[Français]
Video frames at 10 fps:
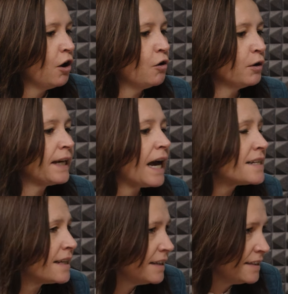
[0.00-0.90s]

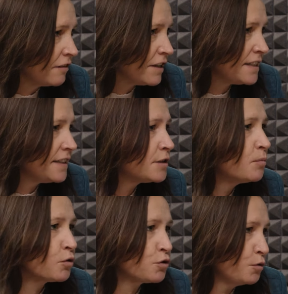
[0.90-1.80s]
grâce à des
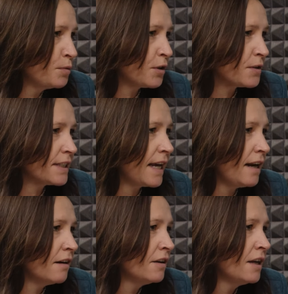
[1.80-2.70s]
investissements
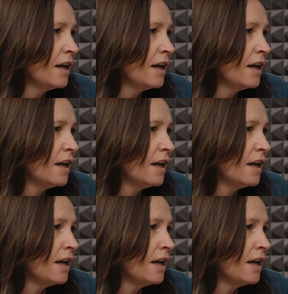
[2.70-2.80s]
substantiels